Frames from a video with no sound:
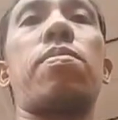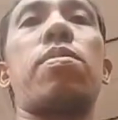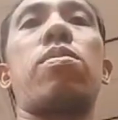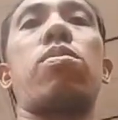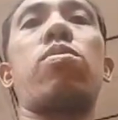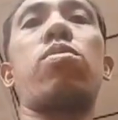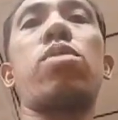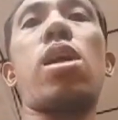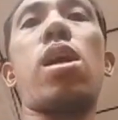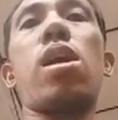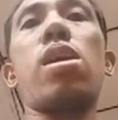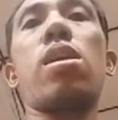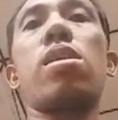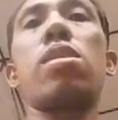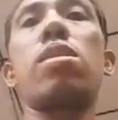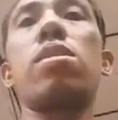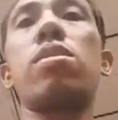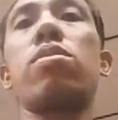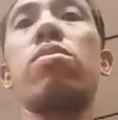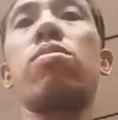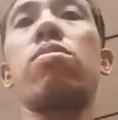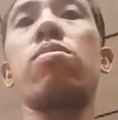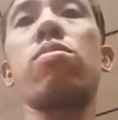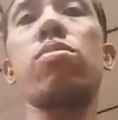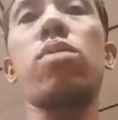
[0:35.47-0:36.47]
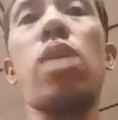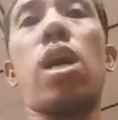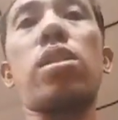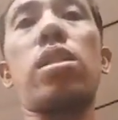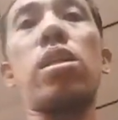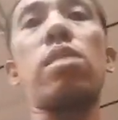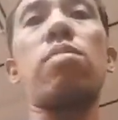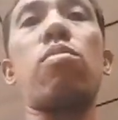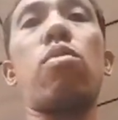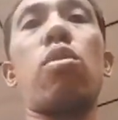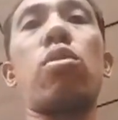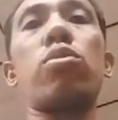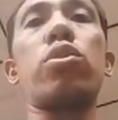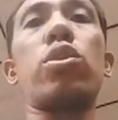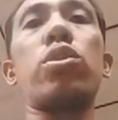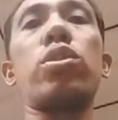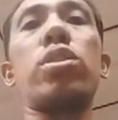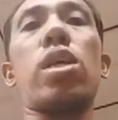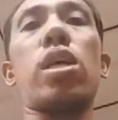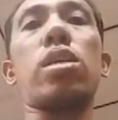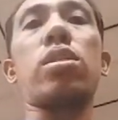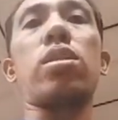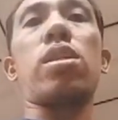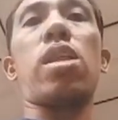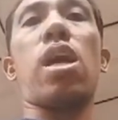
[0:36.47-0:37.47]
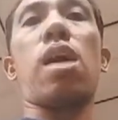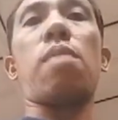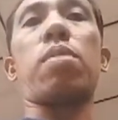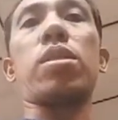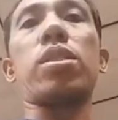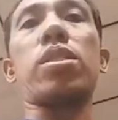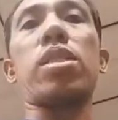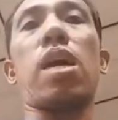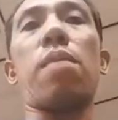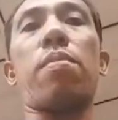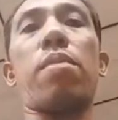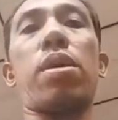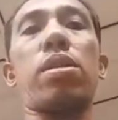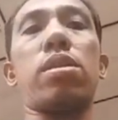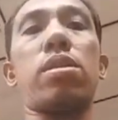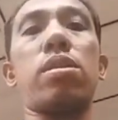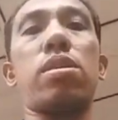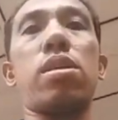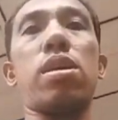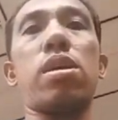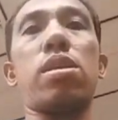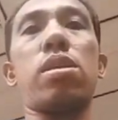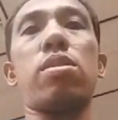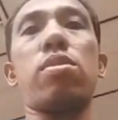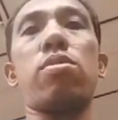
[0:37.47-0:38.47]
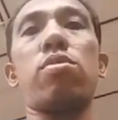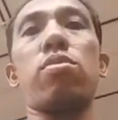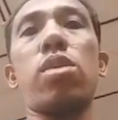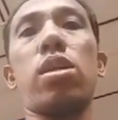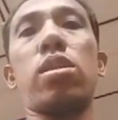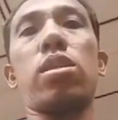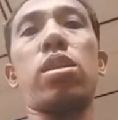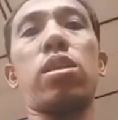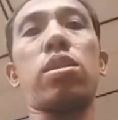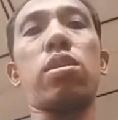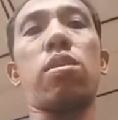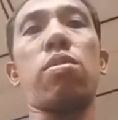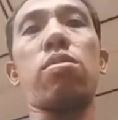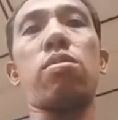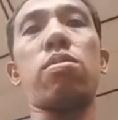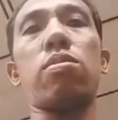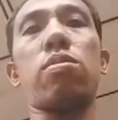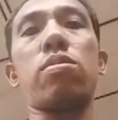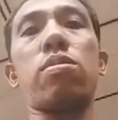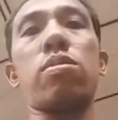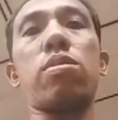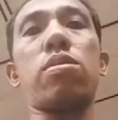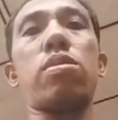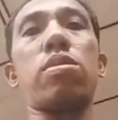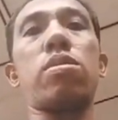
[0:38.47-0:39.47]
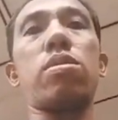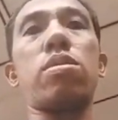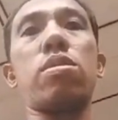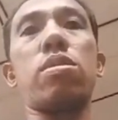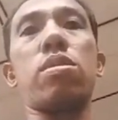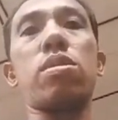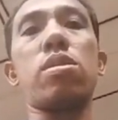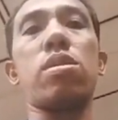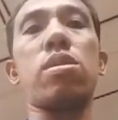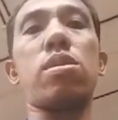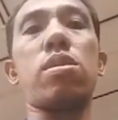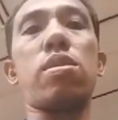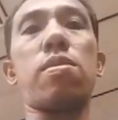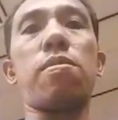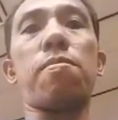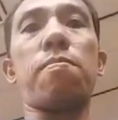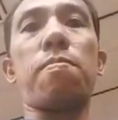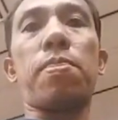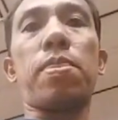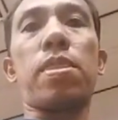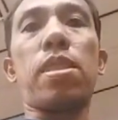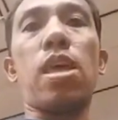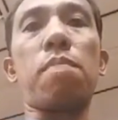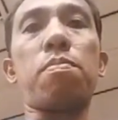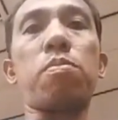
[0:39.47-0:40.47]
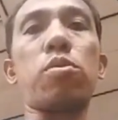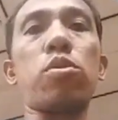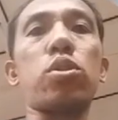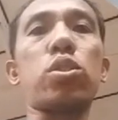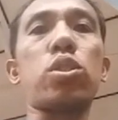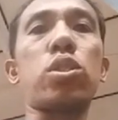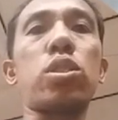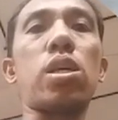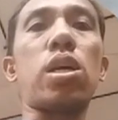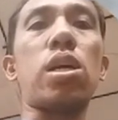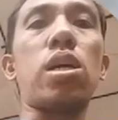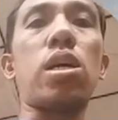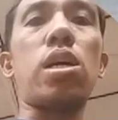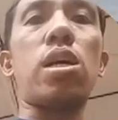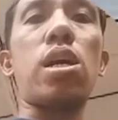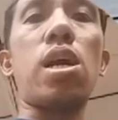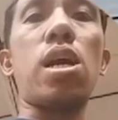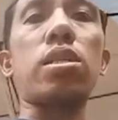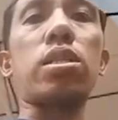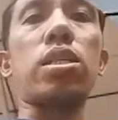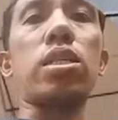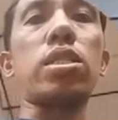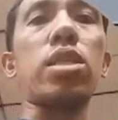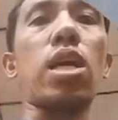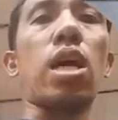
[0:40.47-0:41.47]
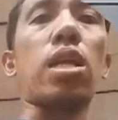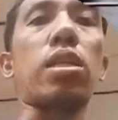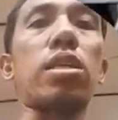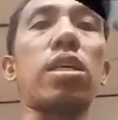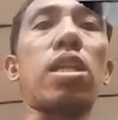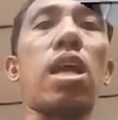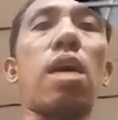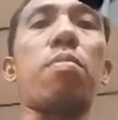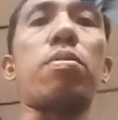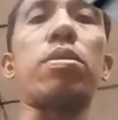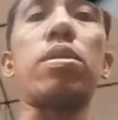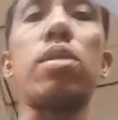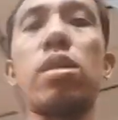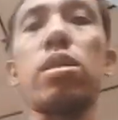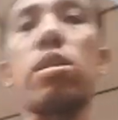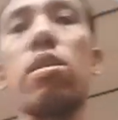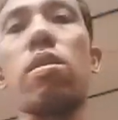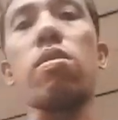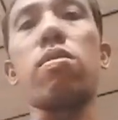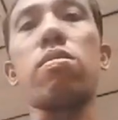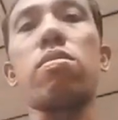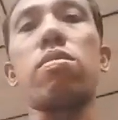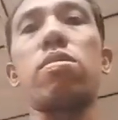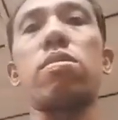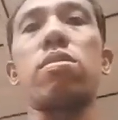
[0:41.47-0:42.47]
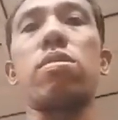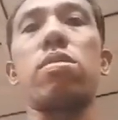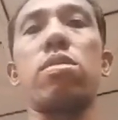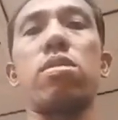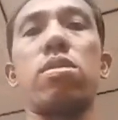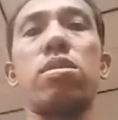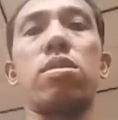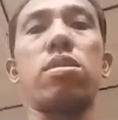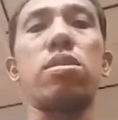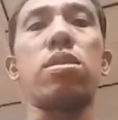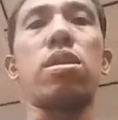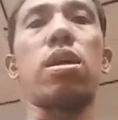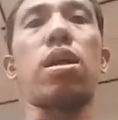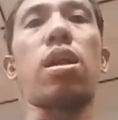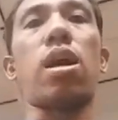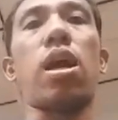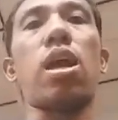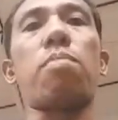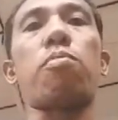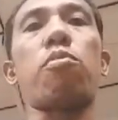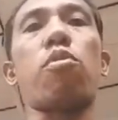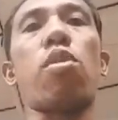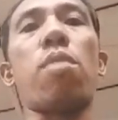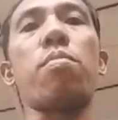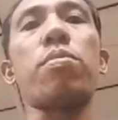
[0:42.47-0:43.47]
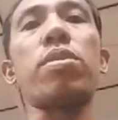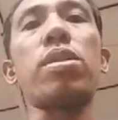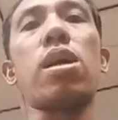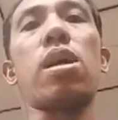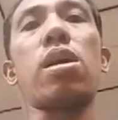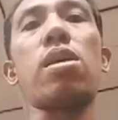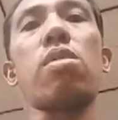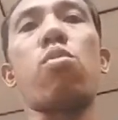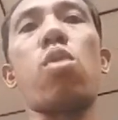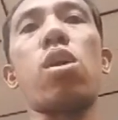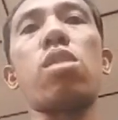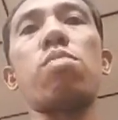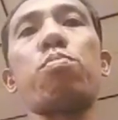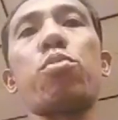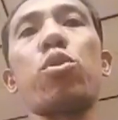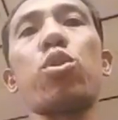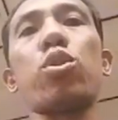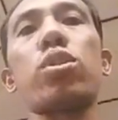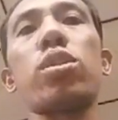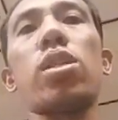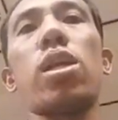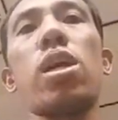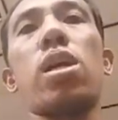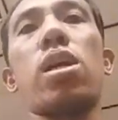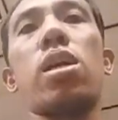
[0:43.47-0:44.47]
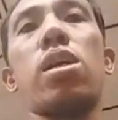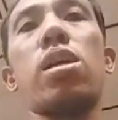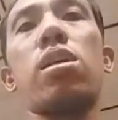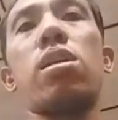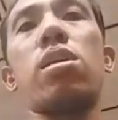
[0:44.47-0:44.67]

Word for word: Una, yung dating bullion niya, tinabas namin. Yan, yung nandito. Tapos, uh, ang diskarte namin dito, naglagay po kami ng 1 port na